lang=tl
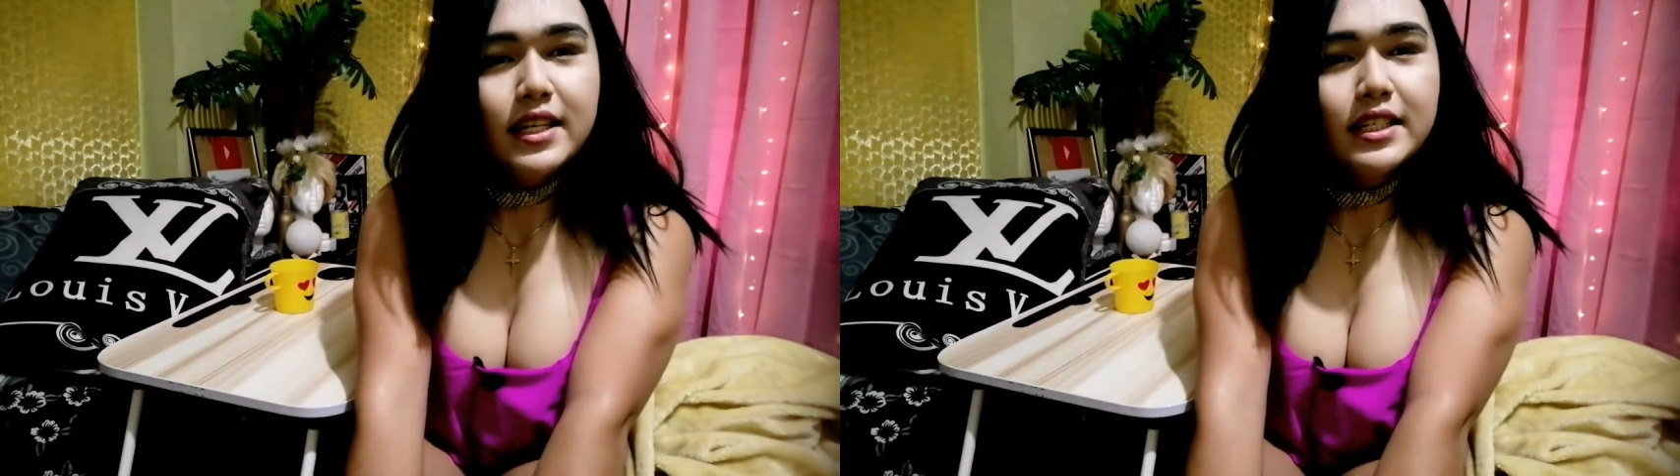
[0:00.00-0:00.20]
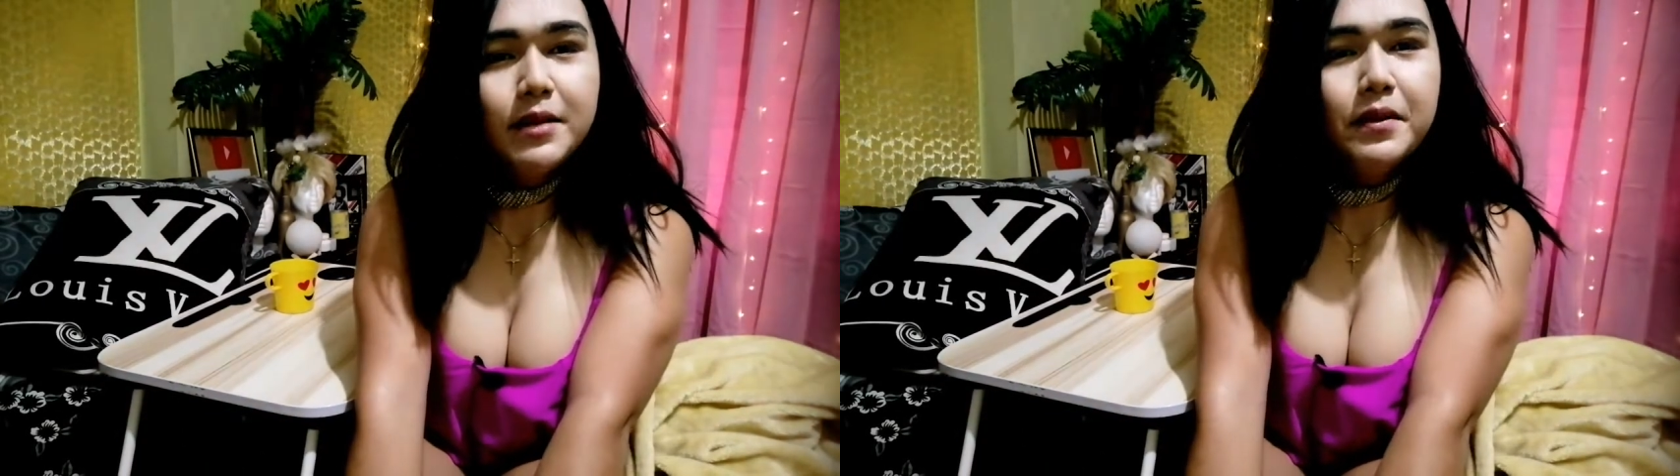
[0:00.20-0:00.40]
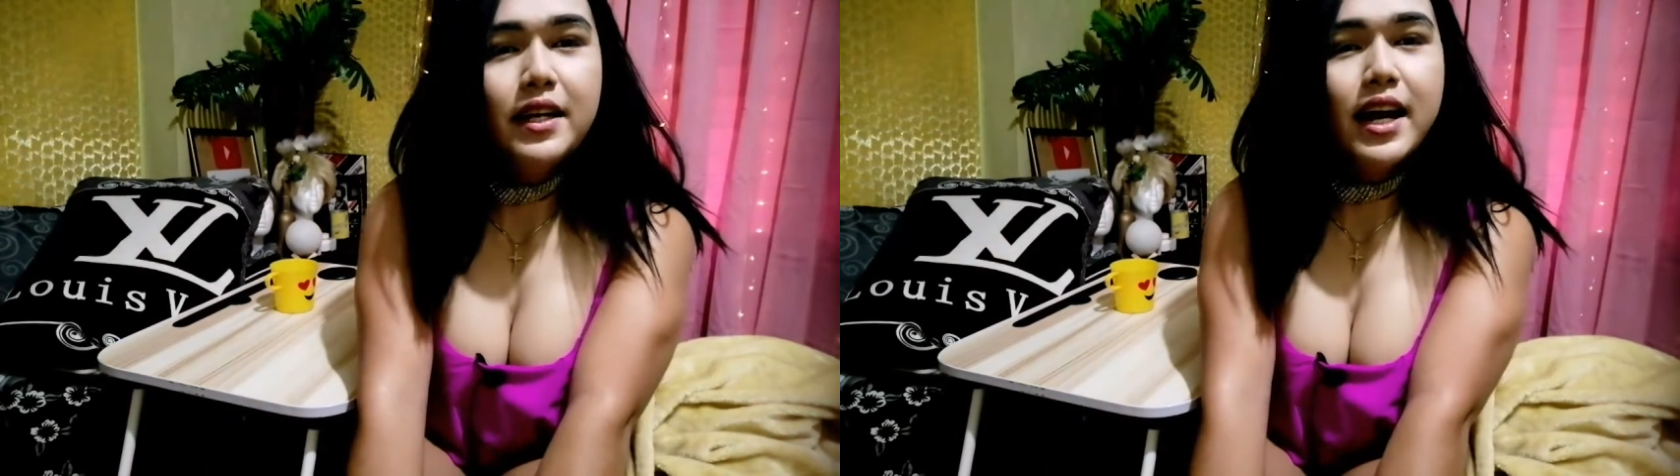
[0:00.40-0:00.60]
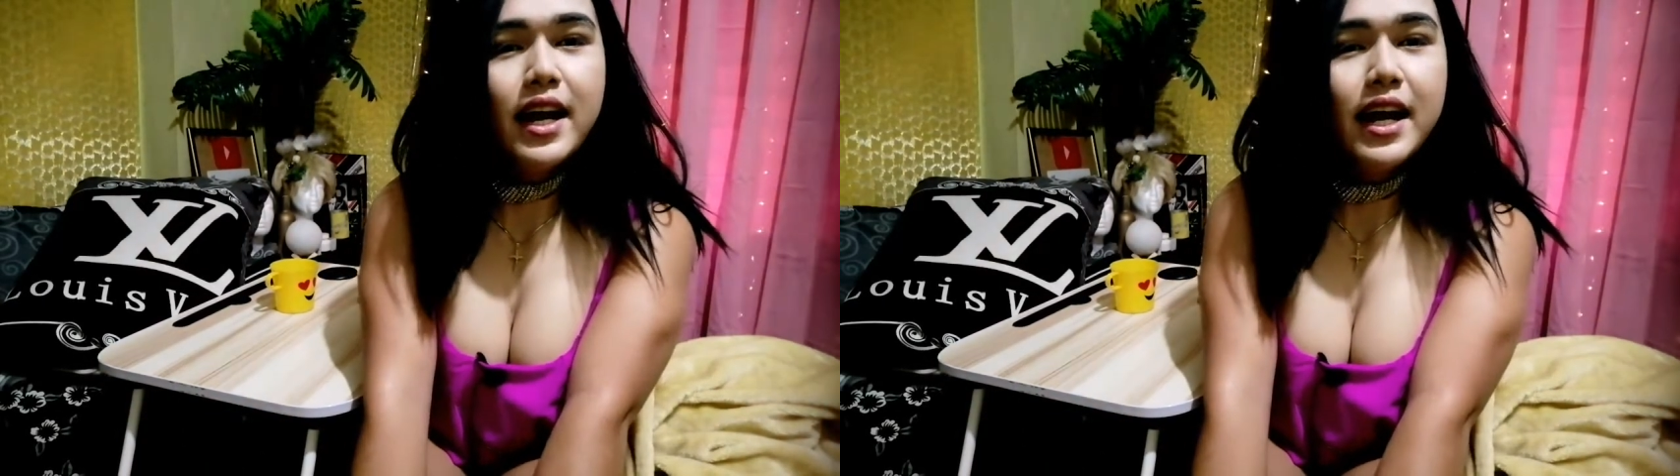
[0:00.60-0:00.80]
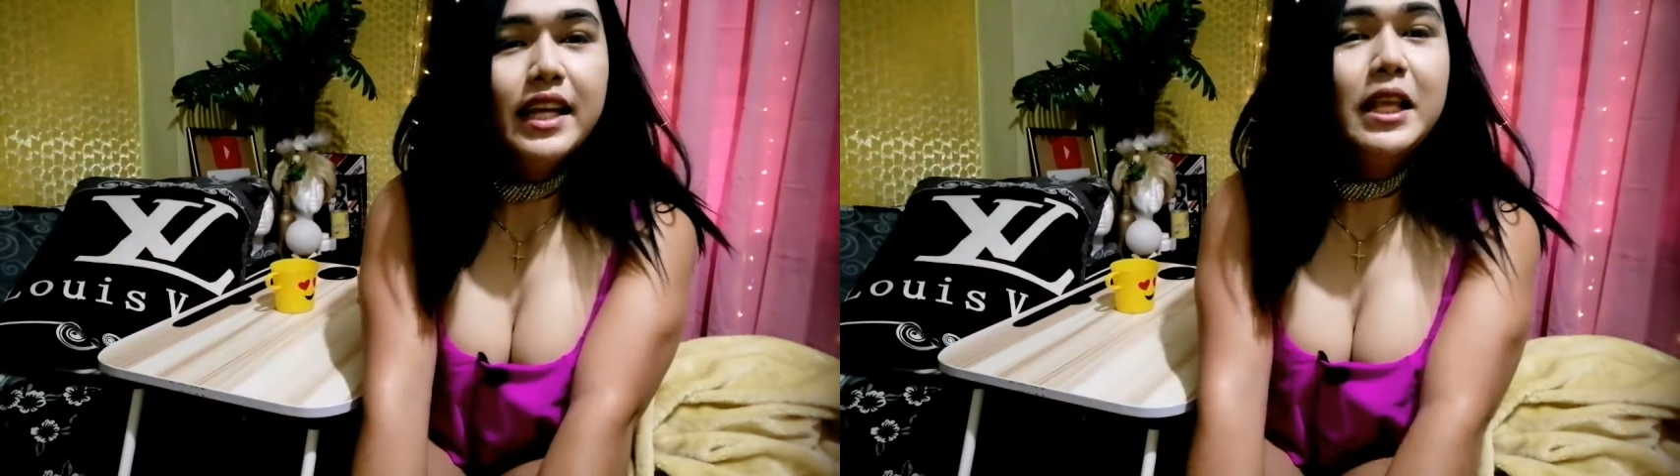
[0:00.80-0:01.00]
sa
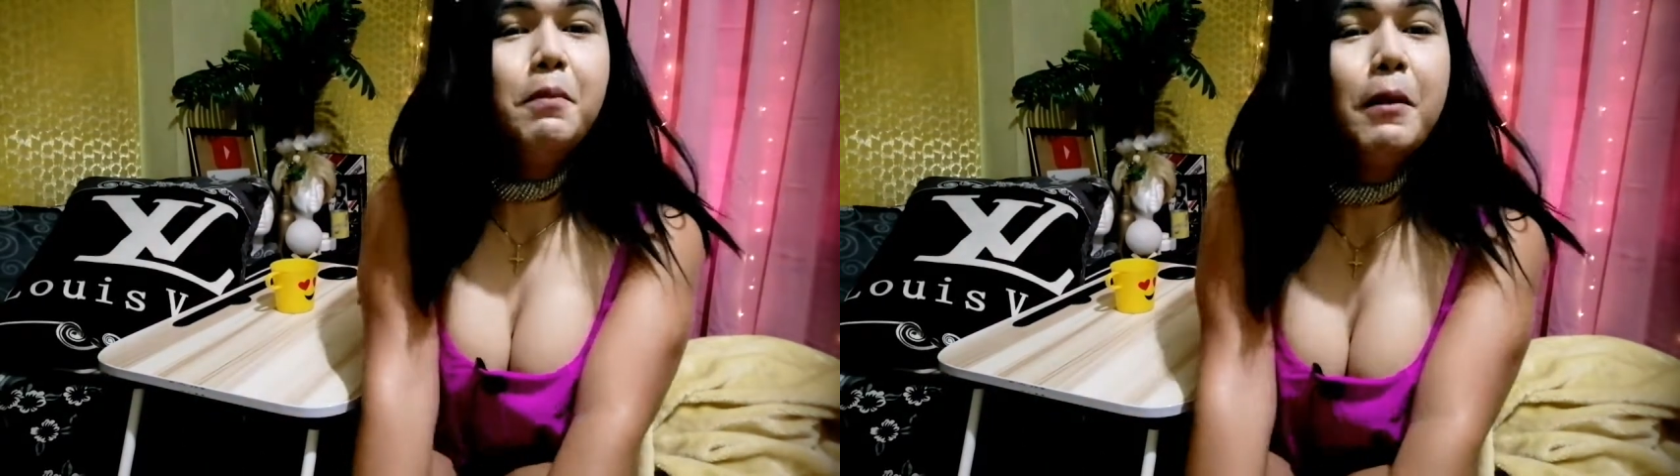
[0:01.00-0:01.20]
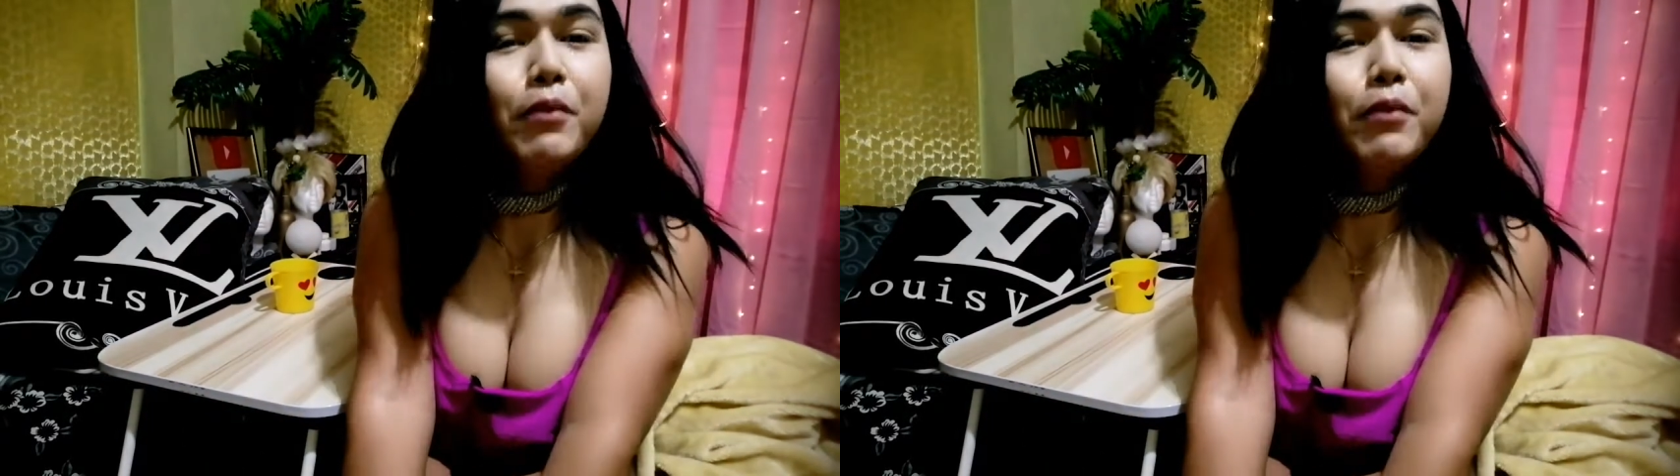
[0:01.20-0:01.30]
mga hindi pa